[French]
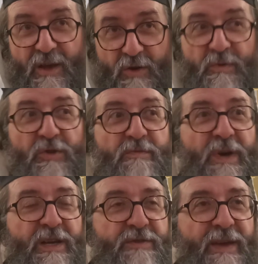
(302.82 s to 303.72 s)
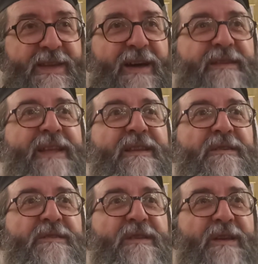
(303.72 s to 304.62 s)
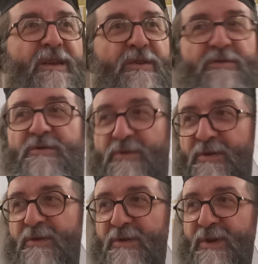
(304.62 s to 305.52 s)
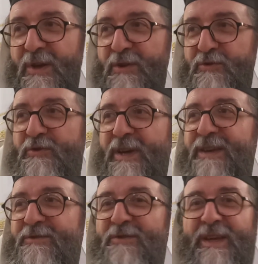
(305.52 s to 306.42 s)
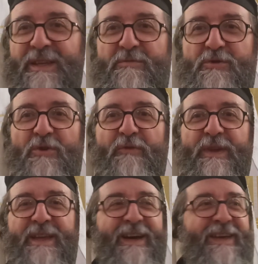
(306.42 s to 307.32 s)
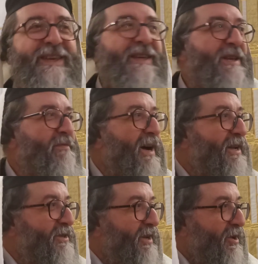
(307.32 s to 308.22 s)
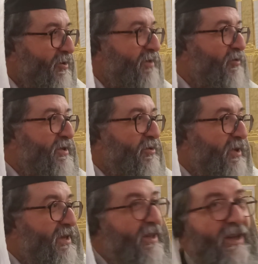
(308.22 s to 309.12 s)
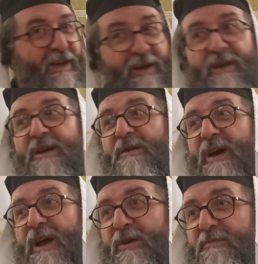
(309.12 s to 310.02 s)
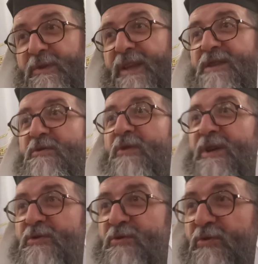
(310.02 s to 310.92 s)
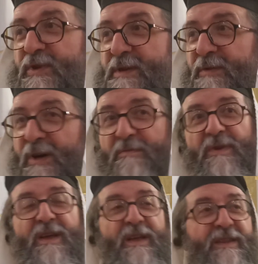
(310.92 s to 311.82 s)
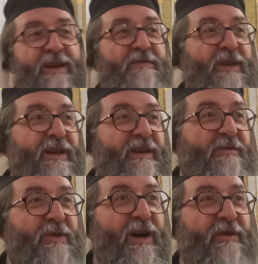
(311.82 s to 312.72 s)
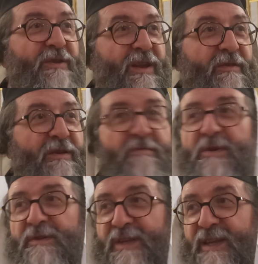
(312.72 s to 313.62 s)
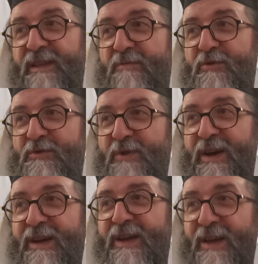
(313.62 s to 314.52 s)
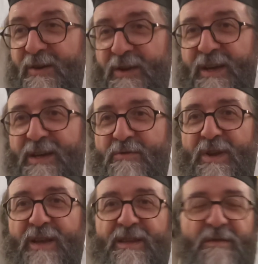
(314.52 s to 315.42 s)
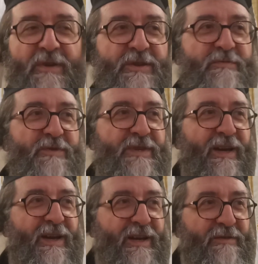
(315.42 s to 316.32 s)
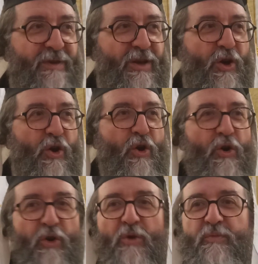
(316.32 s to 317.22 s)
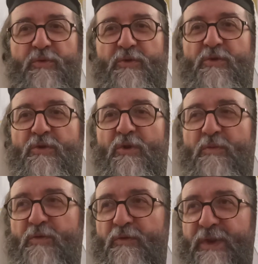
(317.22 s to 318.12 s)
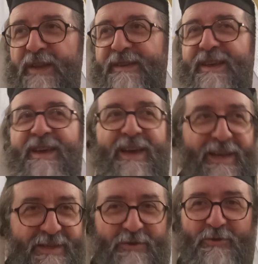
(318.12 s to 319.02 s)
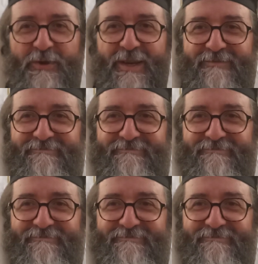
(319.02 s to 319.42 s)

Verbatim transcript: le mois de Marcheshvan est en attente d'une d'une rétribution, enfin d'un rééquilibrage au niveau historique. Alors peut-être l'inauguration du troisième temple, d'arriver à la Géoula, on en a vraiment très très besoin, que la Géoula, la délivrance puisse arriver au plus, au plus vite, sans journée.